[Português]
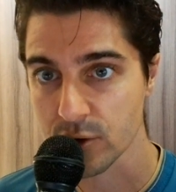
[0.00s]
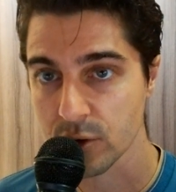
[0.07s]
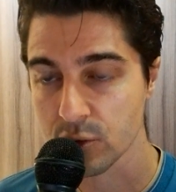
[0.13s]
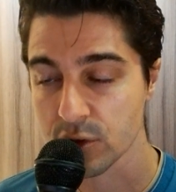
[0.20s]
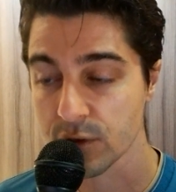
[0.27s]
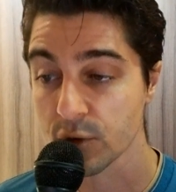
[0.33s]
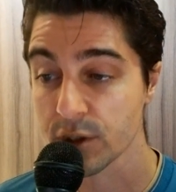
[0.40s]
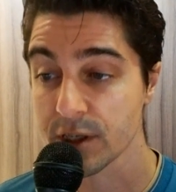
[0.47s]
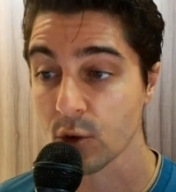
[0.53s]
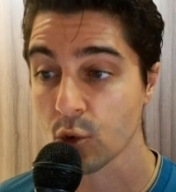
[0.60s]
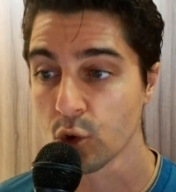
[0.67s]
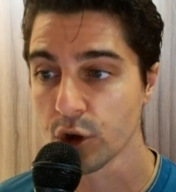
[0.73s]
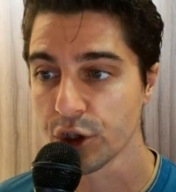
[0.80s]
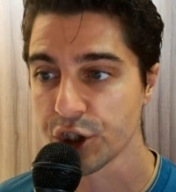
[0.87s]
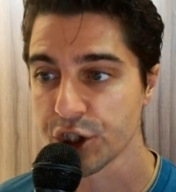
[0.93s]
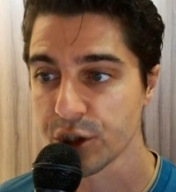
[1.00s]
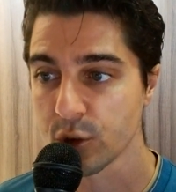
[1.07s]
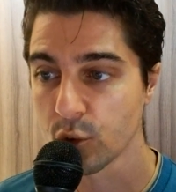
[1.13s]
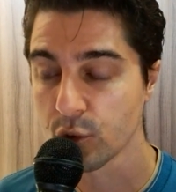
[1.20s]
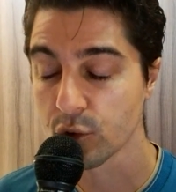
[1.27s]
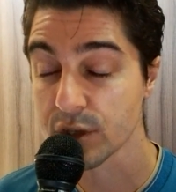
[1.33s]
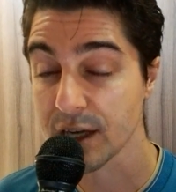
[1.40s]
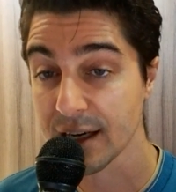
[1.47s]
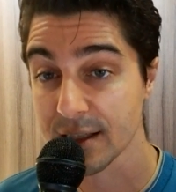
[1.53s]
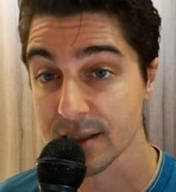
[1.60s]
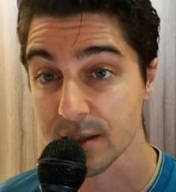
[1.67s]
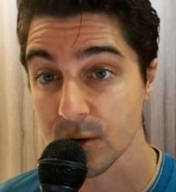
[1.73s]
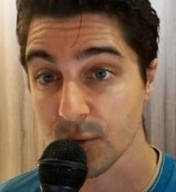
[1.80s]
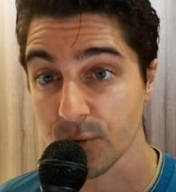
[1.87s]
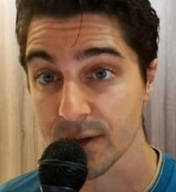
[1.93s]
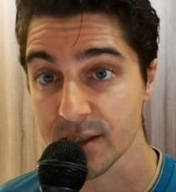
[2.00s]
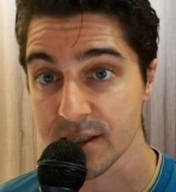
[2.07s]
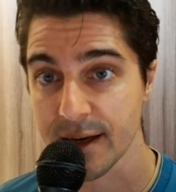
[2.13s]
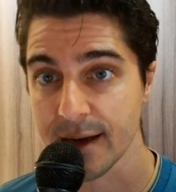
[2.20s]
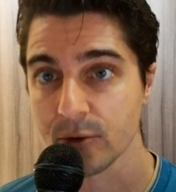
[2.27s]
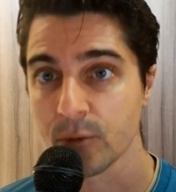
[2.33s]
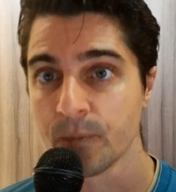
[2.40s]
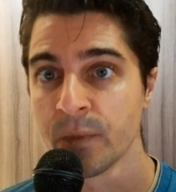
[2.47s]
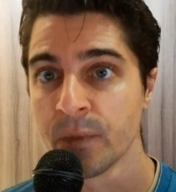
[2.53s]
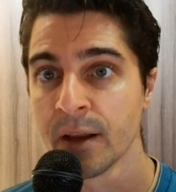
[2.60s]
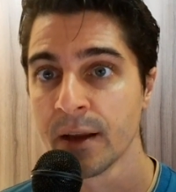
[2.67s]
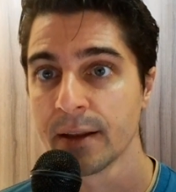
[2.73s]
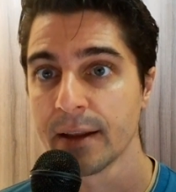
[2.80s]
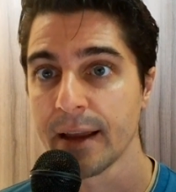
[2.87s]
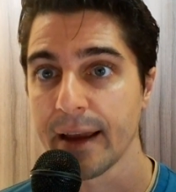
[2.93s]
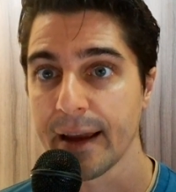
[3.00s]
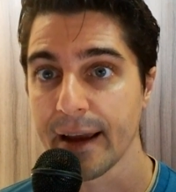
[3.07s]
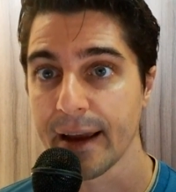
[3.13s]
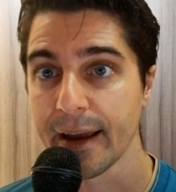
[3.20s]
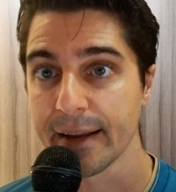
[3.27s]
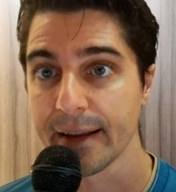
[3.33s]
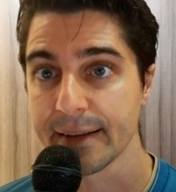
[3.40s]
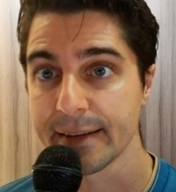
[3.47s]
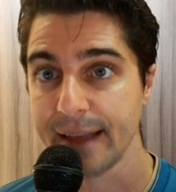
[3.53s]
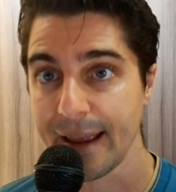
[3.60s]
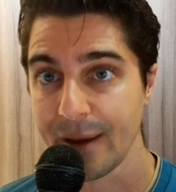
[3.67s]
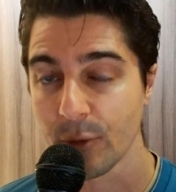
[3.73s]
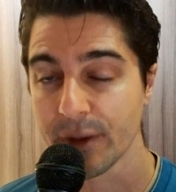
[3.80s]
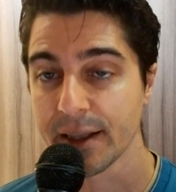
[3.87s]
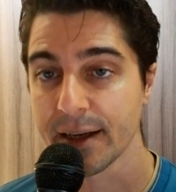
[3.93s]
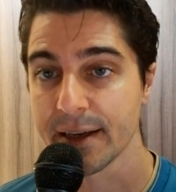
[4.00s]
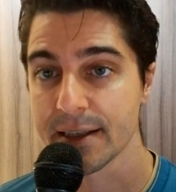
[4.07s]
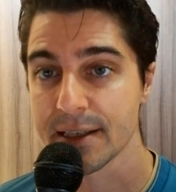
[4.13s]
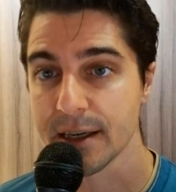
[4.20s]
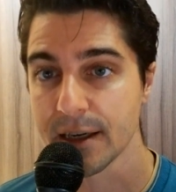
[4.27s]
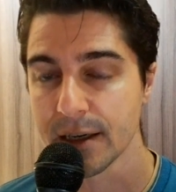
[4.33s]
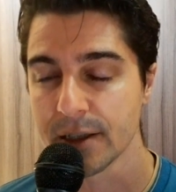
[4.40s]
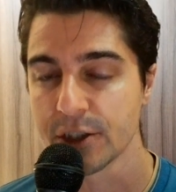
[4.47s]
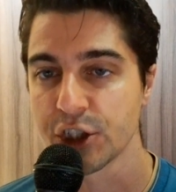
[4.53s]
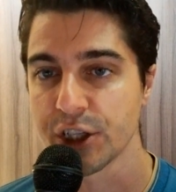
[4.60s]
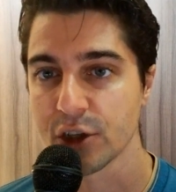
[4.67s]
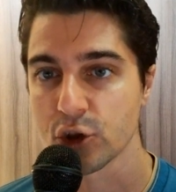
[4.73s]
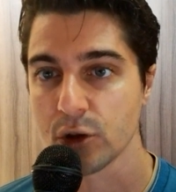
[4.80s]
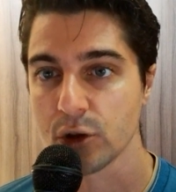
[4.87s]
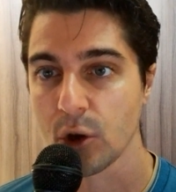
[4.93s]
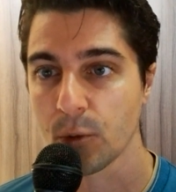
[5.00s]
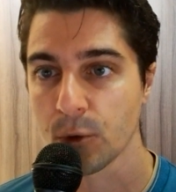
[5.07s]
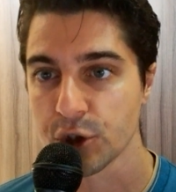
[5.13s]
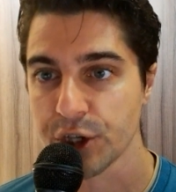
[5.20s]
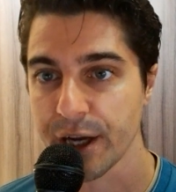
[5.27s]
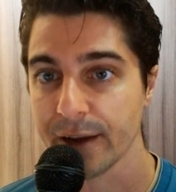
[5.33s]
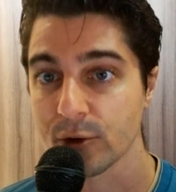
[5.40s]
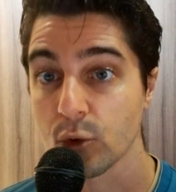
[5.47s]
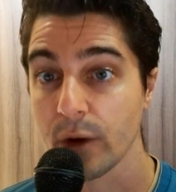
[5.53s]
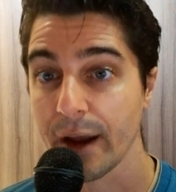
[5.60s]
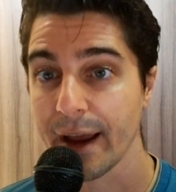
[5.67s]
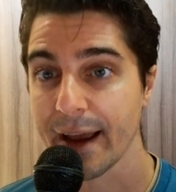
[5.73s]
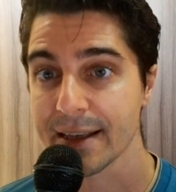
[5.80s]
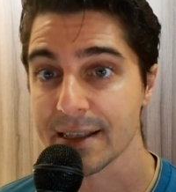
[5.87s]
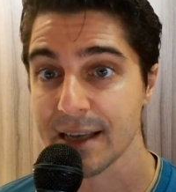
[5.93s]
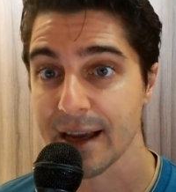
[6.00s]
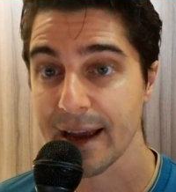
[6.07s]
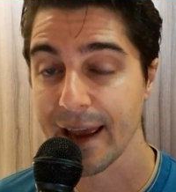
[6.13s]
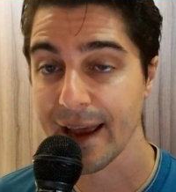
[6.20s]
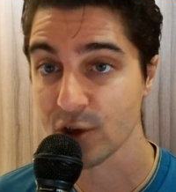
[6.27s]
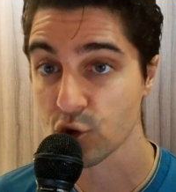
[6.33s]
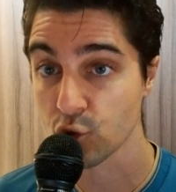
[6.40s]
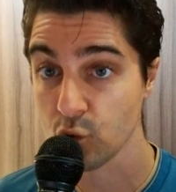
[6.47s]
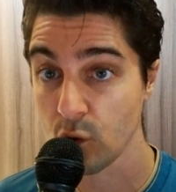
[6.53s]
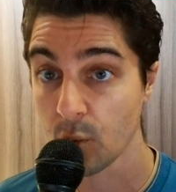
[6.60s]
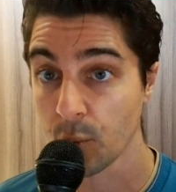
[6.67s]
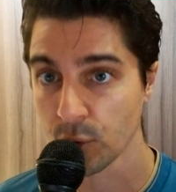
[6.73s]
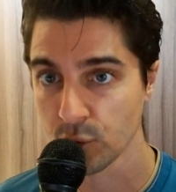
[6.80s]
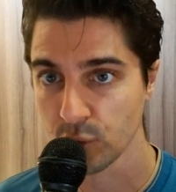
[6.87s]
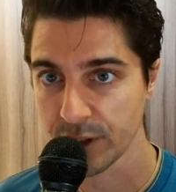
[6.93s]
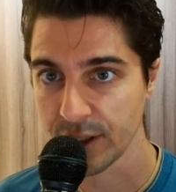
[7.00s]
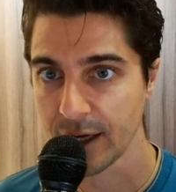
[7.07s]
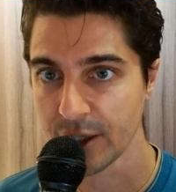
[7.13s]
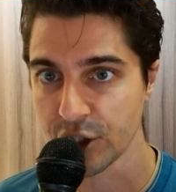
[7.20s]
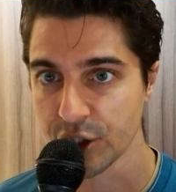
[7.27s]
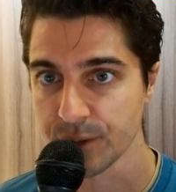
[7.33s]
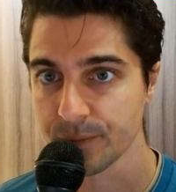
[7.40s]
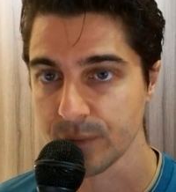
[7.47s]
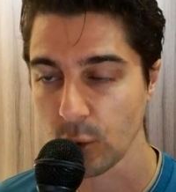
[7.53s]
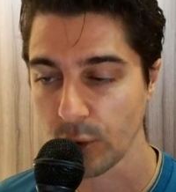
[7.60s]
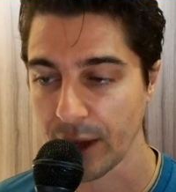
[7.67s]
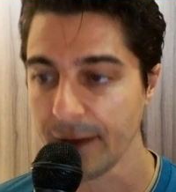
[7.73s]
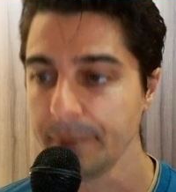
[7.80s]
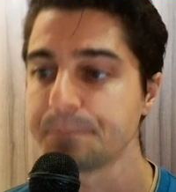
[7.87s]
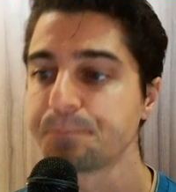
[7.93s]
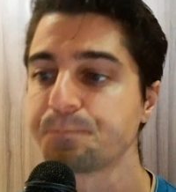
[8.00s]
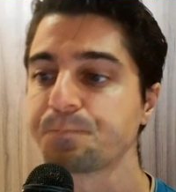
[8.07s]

Então, se você curte o que os caras estão fazendo, é, tem um interesse grande em ajudar o projeto, essa é a sua oportunidade, tá ok?